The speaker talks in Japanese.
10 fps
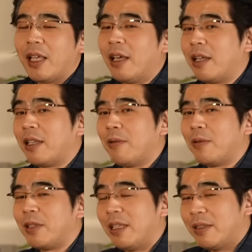あなた
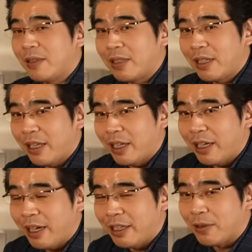を傷つけない
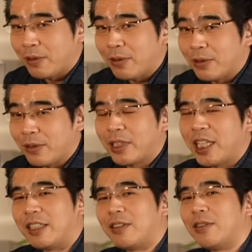配慮とそし
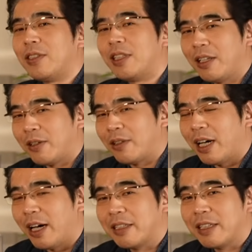て修正力
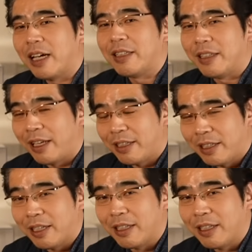があるかない
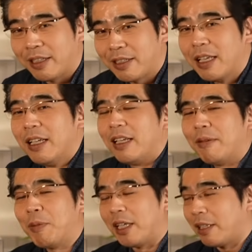かなんです
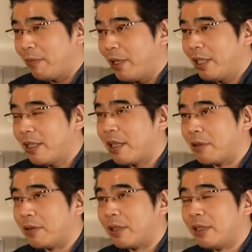まあ当たり前ですけ
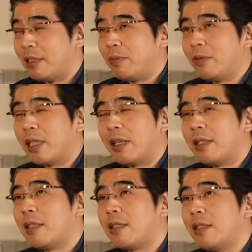ど自分が
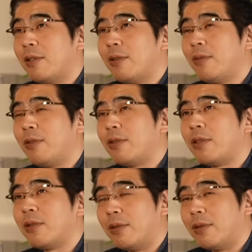大切に思う
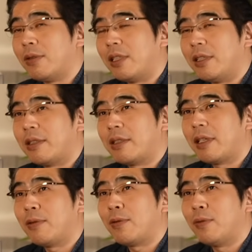人傷つ
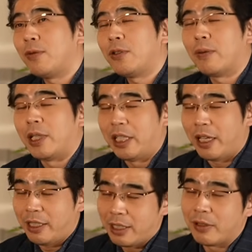けようと思う人はい
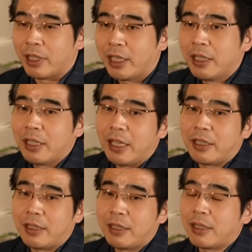ないですよね。え
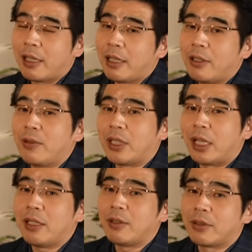傷つけないように
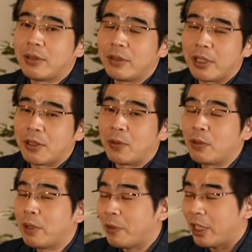配慮するんです。言
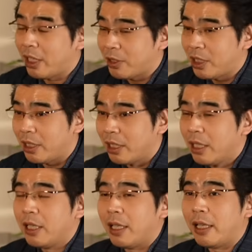葉も選ぶし、
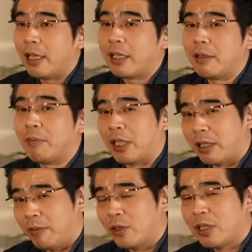えー、まあ、
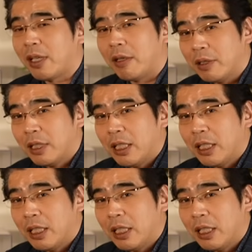気も使う、